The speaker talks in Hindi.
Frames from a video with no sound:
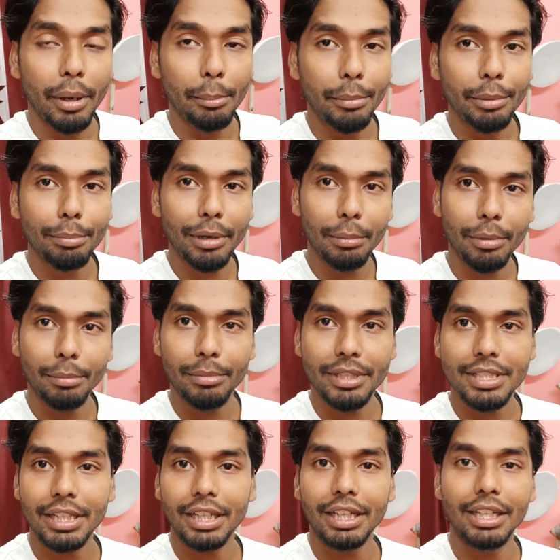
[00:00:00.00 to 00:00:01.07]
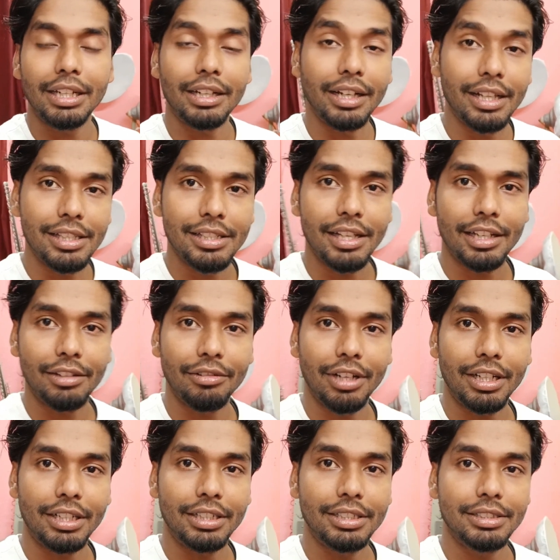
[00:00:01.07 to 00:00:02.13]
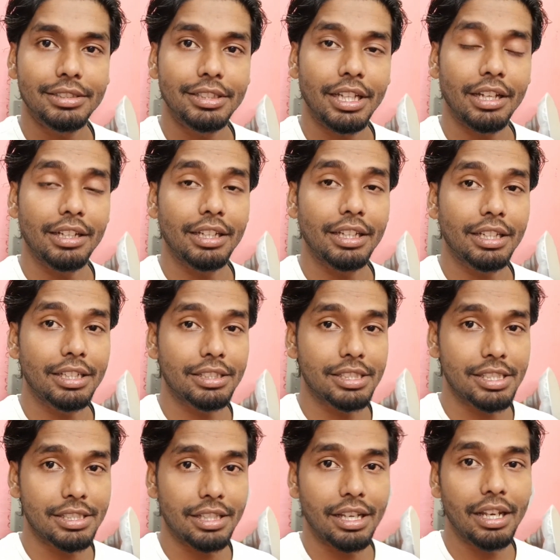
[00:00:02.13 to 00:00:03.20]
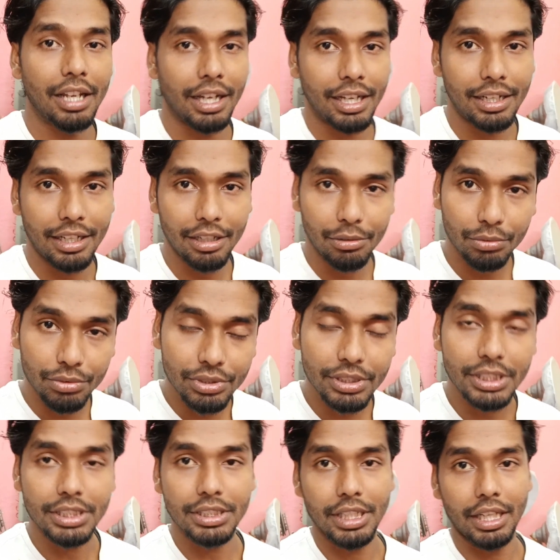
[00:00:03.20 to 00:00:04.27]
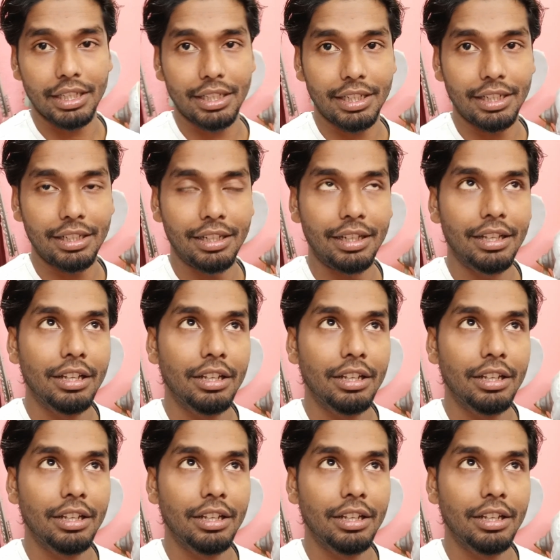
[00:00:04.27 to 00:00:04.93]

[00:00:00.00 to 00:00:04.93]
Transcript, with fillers: मम्मी पापा बेसिकली कल जाने वाले हैं यानी कि जिस दिन लगन है उस दिन जाएंगे